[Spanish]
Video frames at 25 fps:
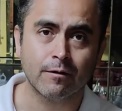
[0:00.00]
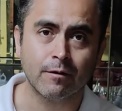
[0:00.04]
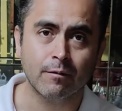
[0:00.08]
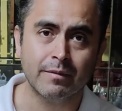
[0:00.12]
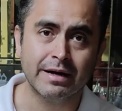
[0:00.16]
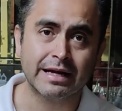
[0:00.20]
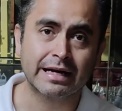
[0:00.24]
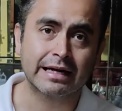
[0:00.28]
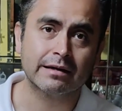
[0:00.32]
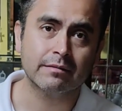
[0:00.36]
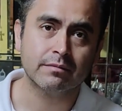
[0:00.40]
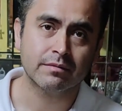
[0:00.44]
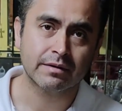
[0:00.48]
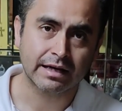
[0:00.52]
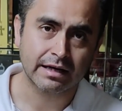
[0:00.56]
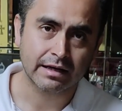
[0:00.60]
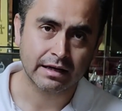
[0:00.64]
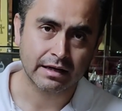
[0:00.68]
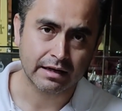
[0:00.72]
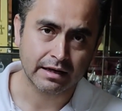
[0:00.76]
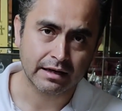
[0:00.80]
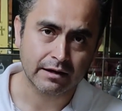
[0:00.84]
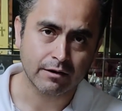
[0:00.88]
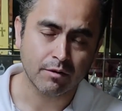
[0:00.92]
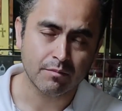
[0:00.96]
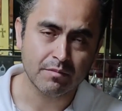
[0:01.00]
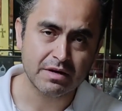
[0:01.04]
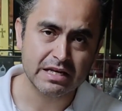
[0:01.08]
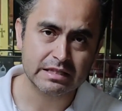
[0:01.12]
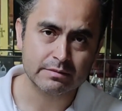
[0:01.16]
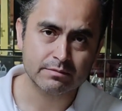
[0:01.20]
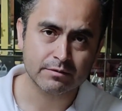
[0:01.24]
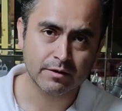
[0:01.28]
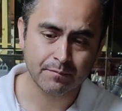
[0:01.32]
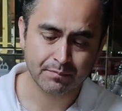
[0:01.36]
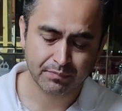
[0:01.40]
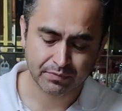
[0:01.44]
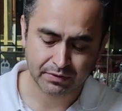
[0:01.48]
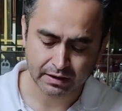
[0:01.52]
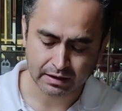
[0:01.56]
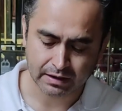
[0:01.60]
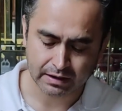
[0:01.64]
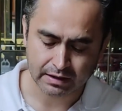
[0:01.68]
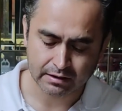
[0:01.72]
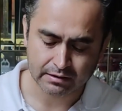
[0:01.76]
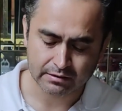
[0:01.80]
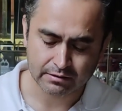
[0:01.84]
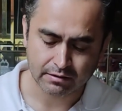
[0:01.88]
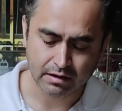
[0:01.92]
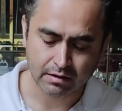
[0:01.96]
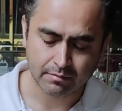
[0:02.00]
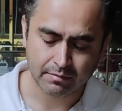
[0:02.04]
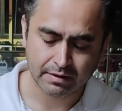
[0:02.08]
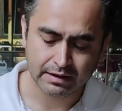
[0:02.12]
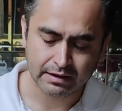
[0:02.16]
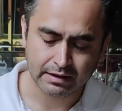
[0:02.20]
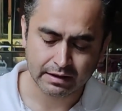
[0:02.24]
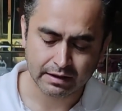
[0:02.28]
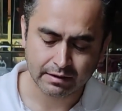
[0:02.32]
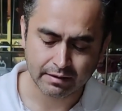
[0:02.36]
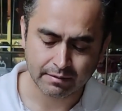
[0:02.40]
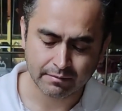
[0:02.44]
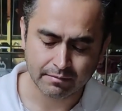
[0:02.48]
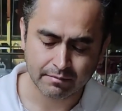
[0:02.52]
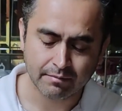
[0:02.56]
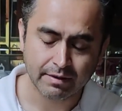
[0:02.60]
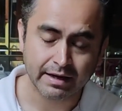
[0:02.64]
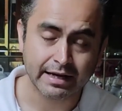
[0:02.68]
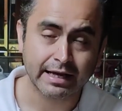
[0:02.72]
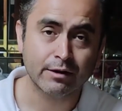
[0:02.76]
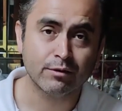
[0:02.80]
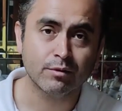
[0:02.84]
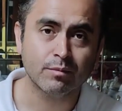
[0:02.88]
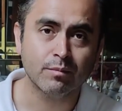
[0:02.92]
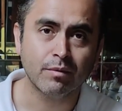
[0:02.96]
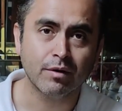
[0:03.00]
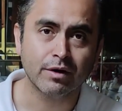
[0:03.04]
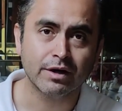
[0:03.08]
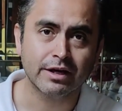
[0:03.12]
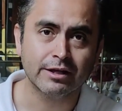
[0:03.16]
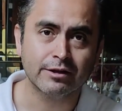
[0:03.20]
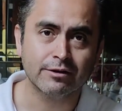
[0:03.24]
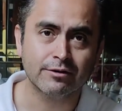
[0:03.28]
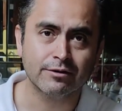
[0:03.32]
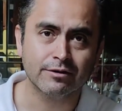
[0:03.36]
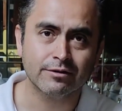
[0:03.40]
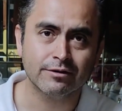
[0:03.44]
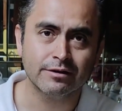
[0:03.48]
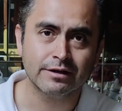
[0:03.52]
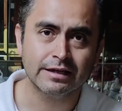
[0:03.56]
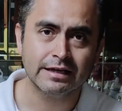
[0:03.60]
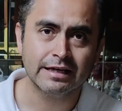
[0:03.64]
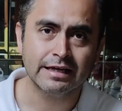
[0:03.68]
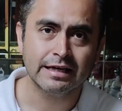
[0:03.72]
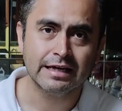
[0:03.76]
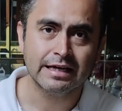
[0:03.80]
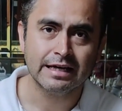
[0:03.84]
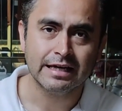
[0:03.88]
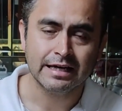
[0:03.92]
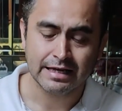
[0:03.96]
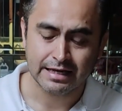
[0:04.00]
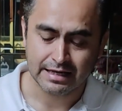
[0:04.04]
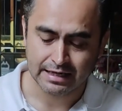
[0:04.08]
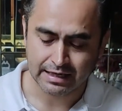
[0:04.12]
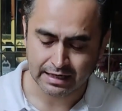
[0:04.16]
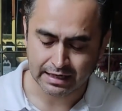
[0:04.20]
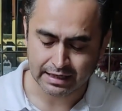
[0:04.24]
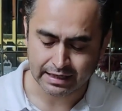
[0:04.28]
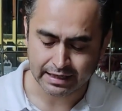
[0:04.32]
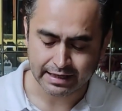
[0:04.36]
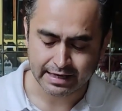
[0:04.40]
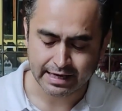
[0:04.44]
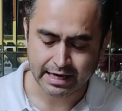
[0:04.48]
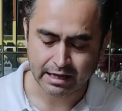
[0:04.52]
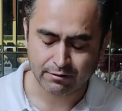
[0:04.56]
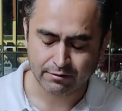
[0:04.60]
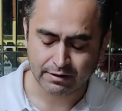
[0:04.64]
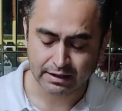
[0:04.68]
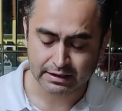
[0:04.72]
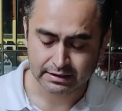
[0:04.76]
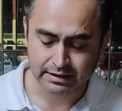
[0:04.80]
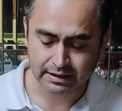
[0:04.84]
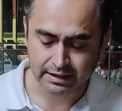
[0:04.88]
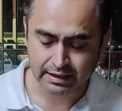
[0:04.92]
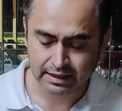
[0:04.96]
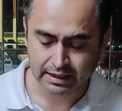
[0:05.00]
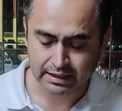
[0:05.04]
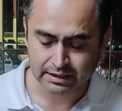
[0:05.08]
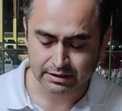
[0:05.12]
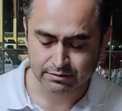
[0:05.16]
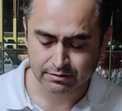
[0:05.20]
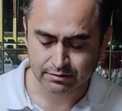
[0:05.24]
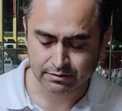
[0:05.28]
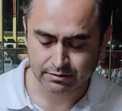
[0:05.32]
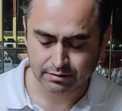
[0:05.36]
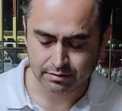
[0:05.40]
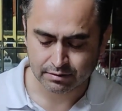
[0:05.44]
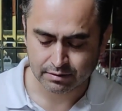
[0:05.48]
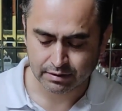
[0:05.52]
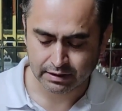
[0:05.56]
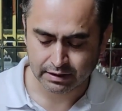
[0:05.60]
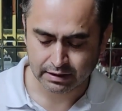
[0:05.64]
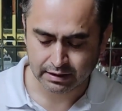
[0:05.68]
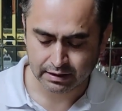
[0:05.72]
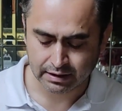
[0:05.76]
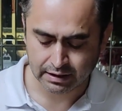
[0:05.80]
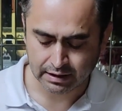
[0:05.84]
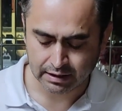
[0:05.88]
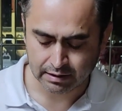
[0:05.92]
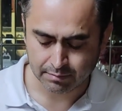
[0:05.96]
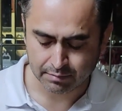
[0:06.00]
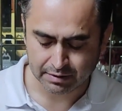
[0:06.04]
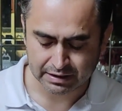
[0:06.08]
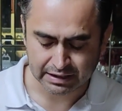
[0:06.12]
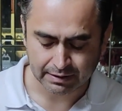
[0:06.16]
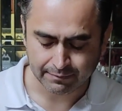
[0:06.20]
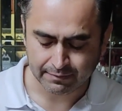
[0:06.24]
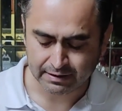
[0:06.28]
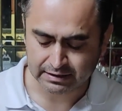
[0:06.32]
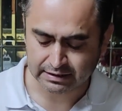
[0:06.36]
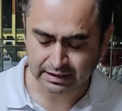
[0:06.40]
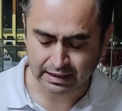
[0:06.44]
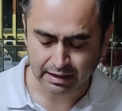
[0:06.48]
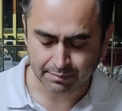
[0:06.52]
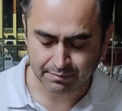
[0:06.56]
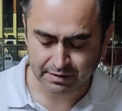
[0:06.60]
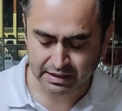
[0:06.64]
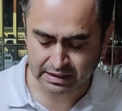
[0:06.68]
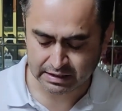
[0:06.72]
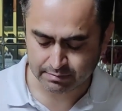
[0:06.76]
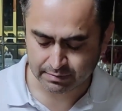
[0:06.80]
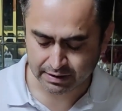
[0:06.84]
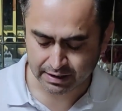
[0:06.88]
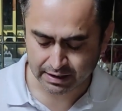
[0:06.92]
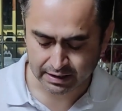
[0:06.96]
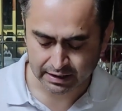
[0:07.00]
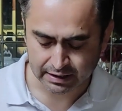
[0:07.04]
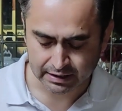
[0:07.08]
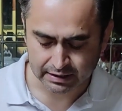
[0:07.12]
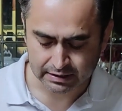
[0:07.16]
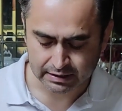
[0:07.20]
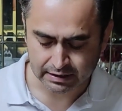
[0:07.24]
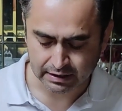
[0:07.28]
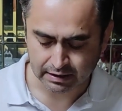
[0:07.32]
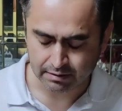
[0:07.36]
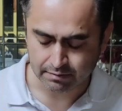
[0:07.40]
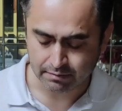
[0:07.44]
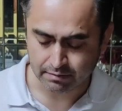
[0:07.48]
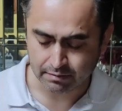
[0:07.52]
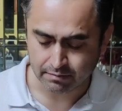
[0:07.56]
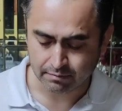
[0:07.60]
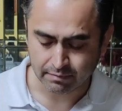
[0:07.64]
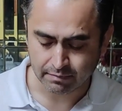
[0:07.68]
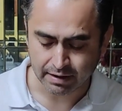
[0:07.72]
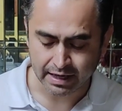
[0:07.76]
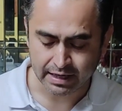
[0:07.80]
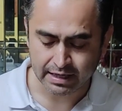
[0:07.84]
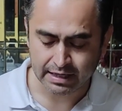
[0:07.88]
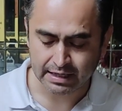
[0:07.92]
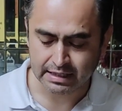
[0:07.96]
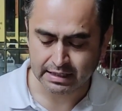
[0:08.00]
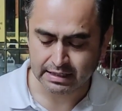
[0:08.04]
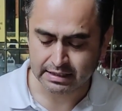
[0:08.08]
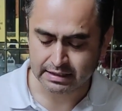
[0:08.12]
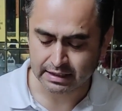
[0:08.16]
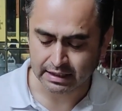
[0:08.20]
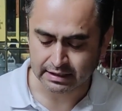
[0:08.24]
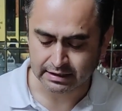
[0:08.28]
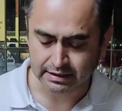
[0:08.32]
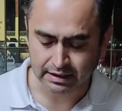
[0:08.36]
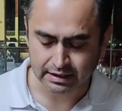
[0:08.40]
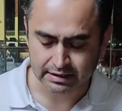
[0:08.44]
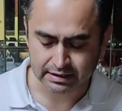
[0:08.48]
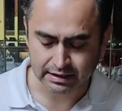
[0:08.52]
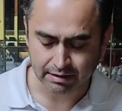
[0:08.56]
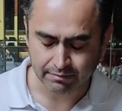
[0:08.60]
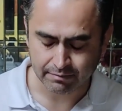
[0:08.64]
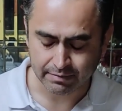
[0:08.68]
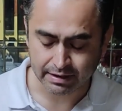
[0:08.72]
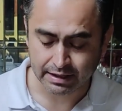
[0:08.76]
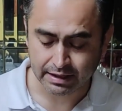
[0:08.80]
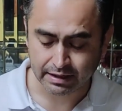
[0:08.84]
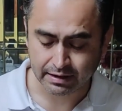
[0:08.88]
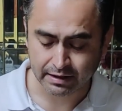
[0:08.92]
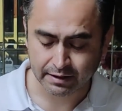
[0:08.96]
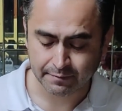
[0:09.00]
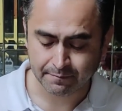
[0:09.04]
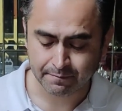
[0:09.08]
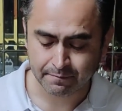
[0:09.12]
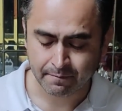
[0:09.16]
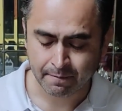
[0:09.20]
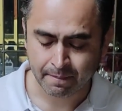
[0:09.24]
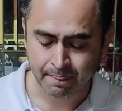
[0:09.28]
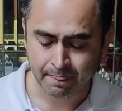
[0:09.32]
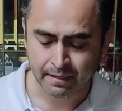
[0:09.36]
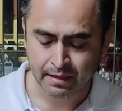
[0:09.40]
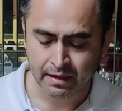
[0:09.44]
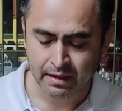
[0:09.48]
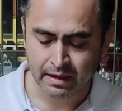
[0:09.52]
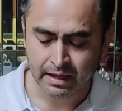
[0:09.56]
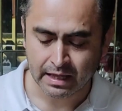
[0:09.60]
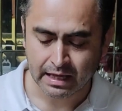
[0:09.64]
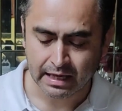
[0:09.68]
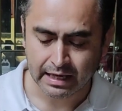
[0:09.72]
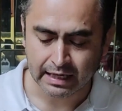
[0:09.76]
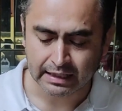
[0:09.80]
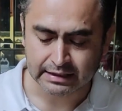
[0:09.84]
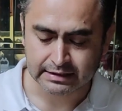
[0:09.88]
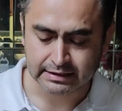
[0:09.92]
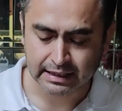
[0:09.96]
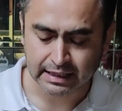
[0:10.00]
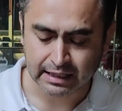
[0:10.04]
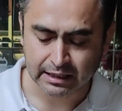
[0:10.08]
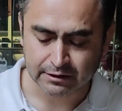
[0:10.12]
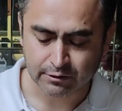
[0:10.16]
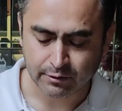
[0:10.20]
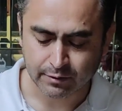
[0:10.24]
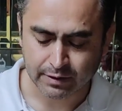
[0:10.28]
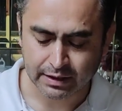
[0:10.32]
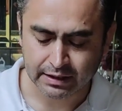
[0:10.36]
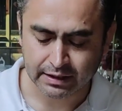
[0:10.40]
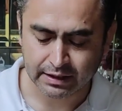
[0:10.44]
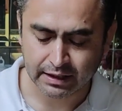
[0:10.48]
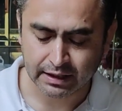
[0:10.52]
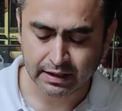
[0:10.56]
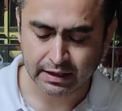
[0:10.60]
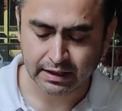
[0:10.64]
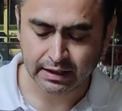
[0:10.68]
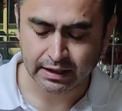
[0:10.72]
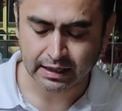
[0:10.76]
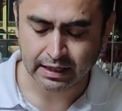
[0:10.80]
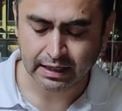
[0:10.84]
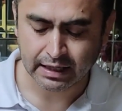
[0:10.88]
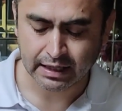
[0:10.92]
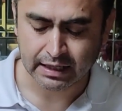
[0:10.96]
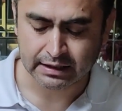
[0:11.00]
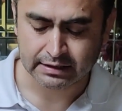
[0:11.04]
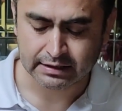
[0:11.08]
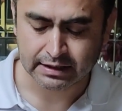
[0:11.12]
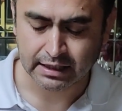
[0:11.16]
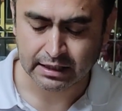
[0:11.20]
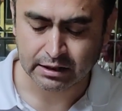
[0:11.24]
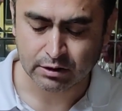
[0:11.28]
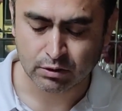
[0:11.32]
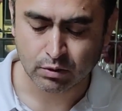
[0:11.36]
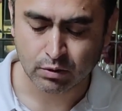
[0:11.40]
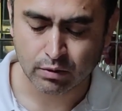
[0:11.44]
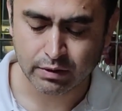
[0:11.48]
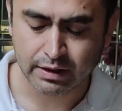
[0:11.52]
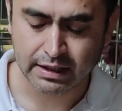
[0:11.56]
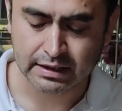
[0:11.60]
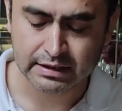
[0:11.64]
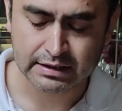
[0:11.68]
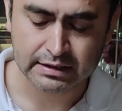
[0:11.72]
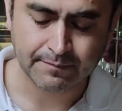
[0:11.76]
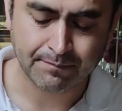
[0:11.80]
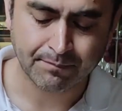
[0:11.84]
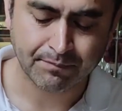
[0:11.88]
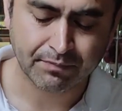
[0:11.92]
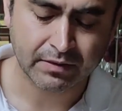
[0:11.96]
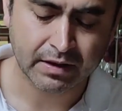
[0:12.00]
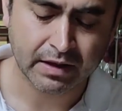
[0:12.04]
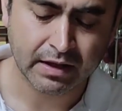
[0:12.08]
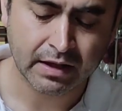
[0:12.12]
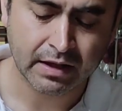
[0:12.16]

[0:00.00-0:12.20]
comer lo mismo, solamente variando un poquito el relleno. En este caso, pues la base es la misma, es el maíz, la salsa verde. En este caso ahora tiene aceitunas